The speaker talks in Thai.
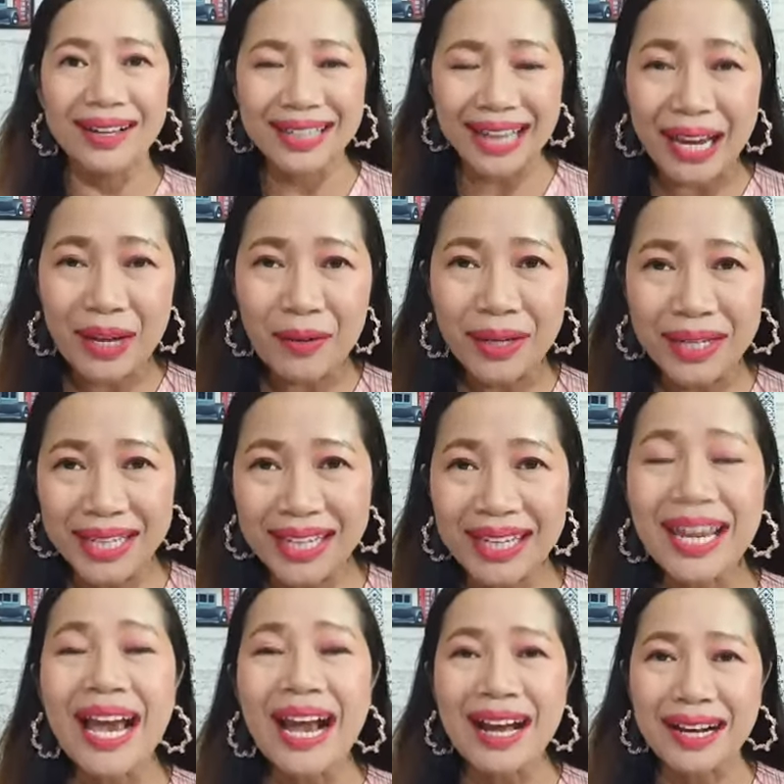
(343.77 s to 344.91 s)
ในวันนี้
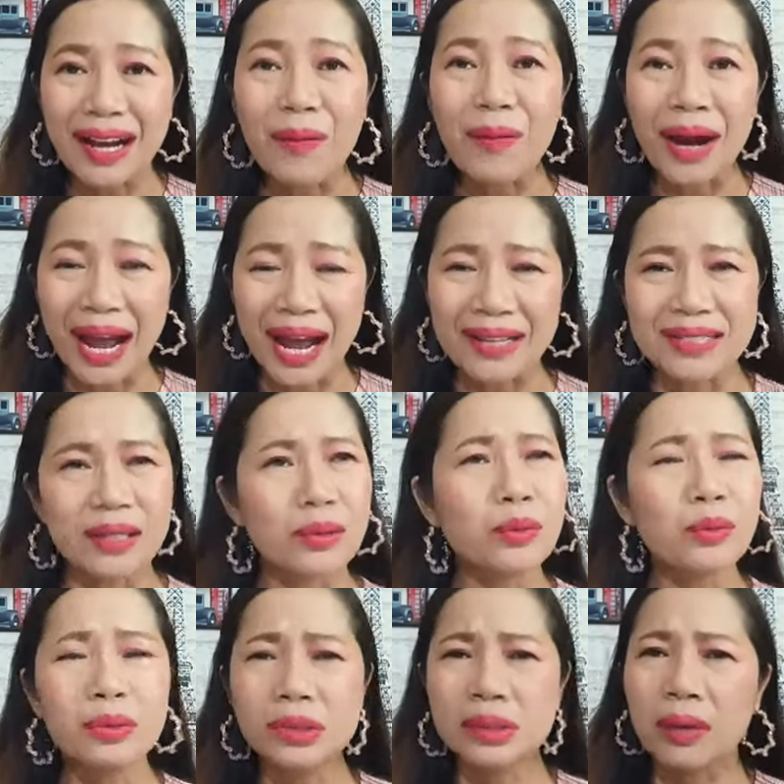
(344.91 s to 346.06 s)
เราอาจจะดู
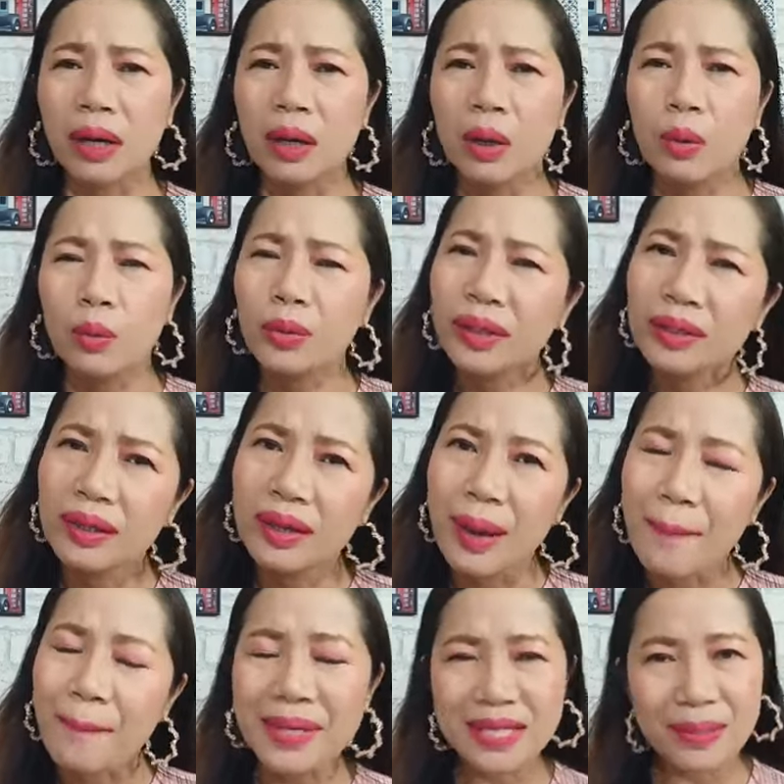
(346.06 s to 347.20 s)
รู้สึกว่า อุ๊ย
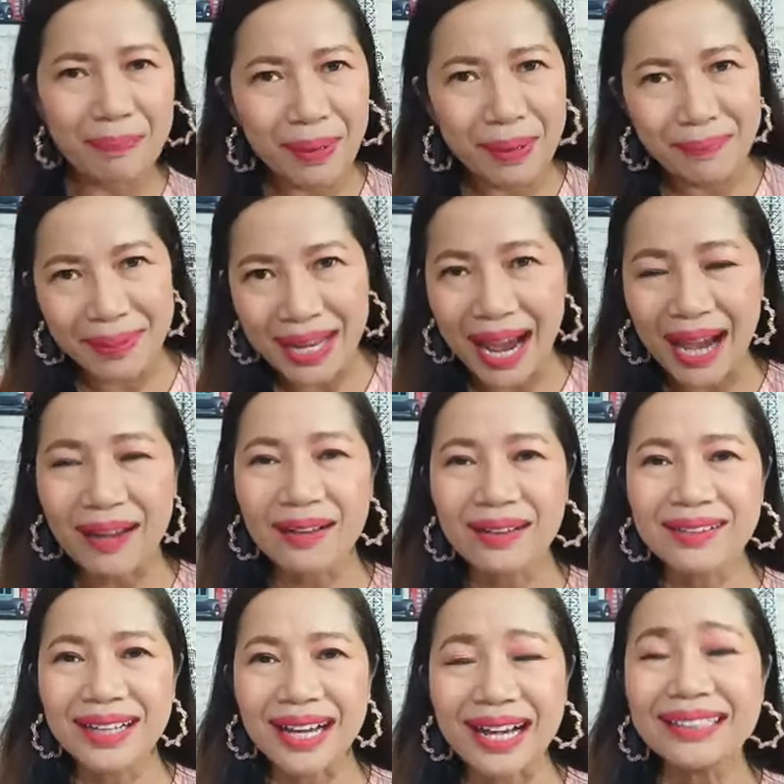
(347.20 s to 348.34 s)
มันจะเป็นไปได้เลย
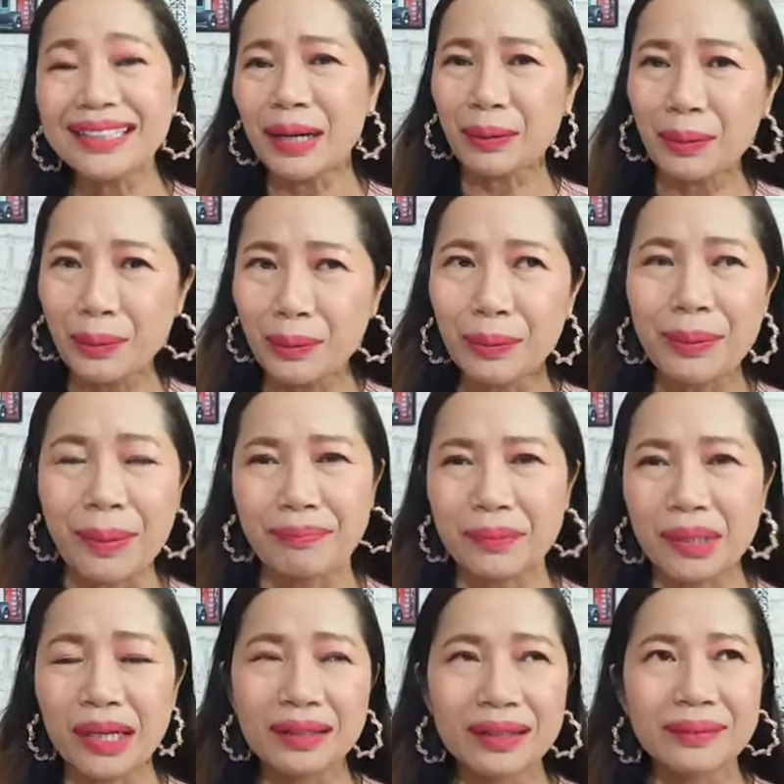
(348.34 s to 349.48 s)
นะคะ อย่างครูนูแบบ
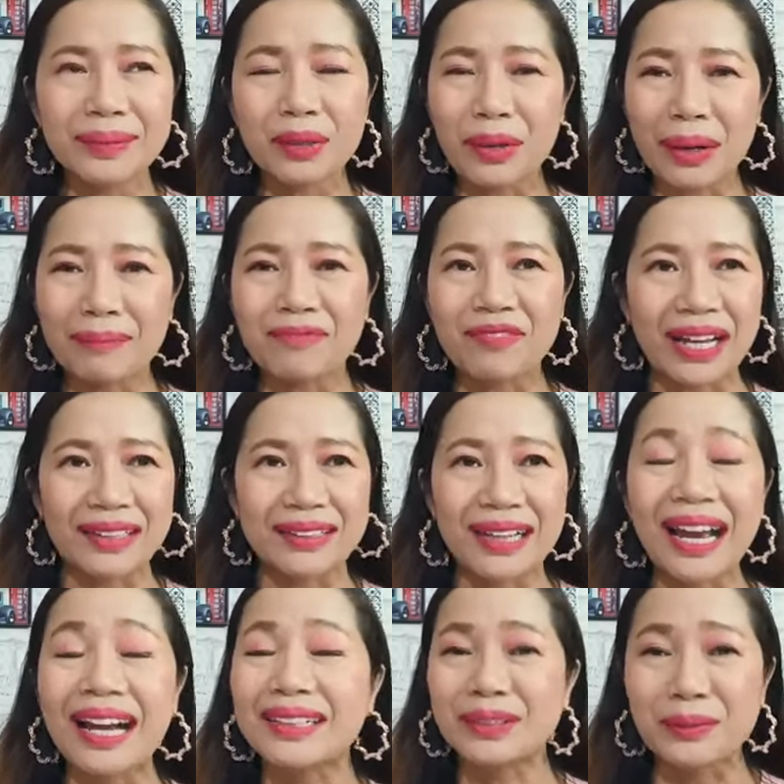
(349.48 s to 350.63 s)
เออมีความฝันนะ
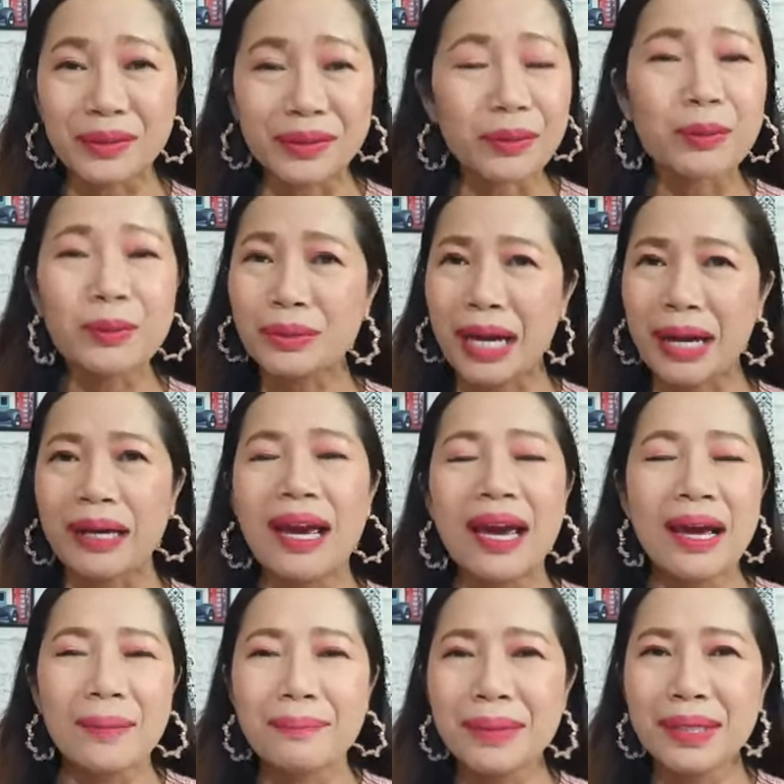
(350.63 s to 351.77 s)
สมมติว่าครูนูอยาก
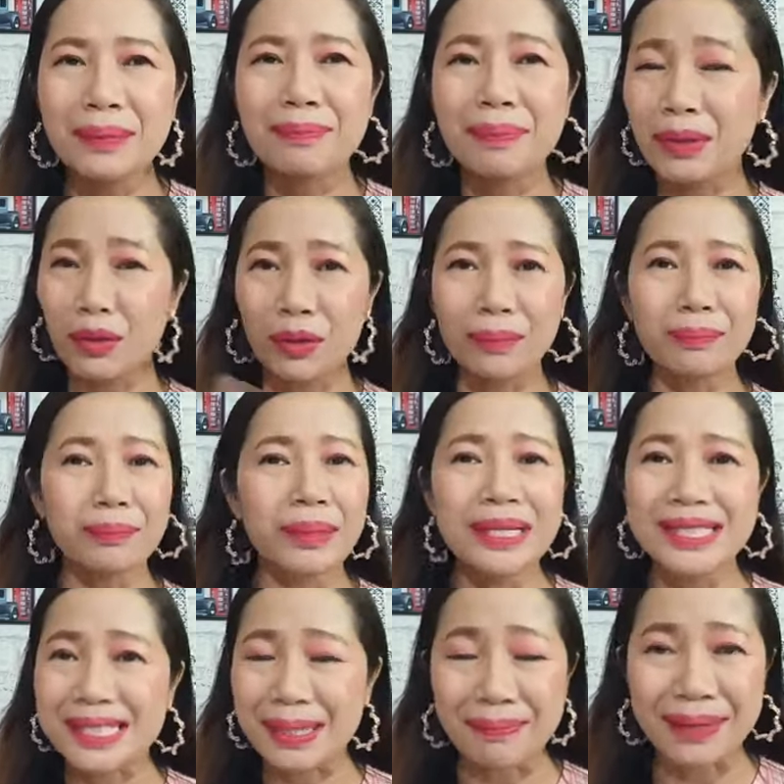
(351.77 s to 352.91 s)
มีเป็นคน
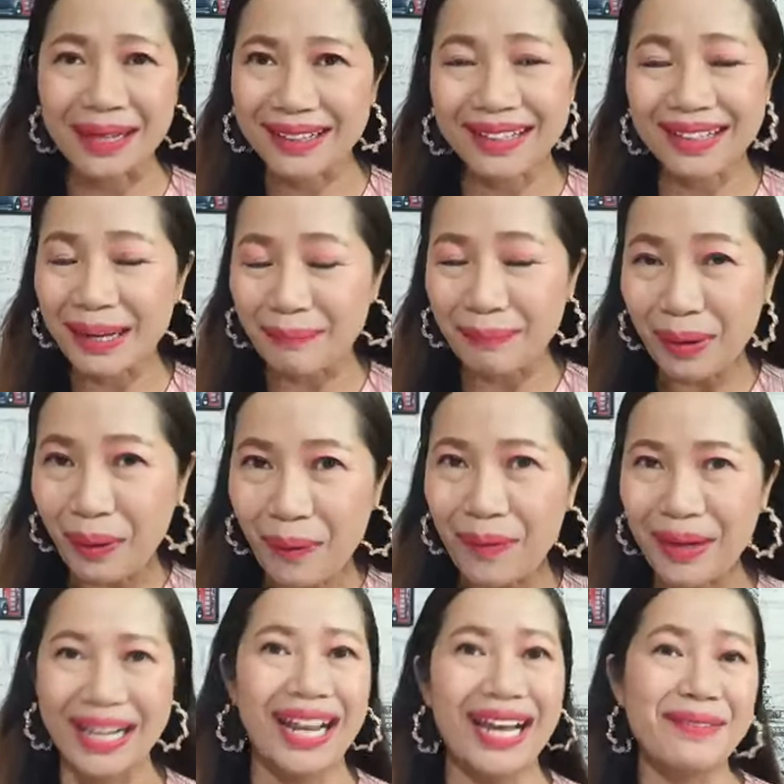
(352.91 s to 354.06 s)
สำคัญระดับโลก
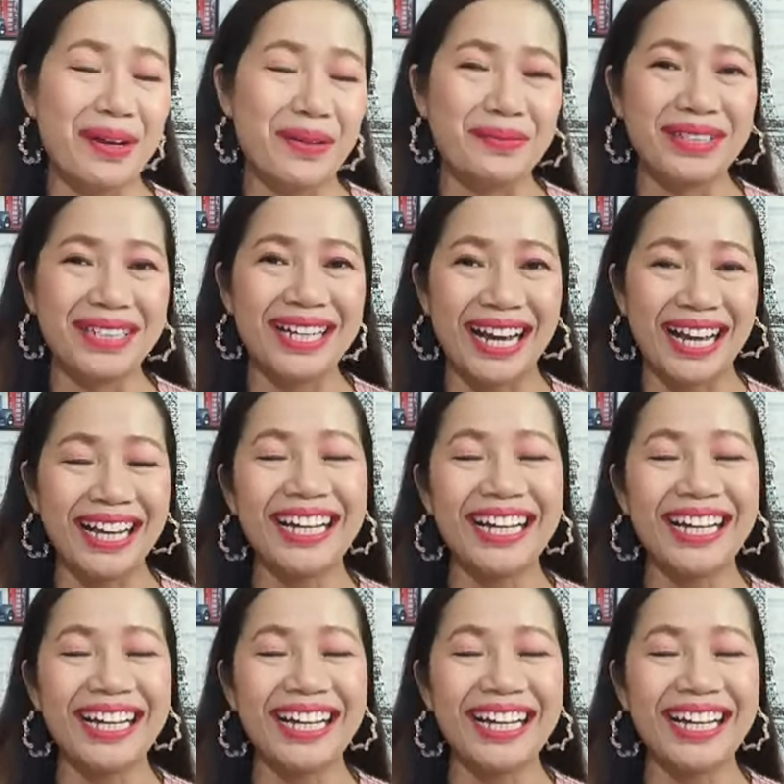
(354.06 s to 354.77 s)
อะไรแบบนี้นะคะ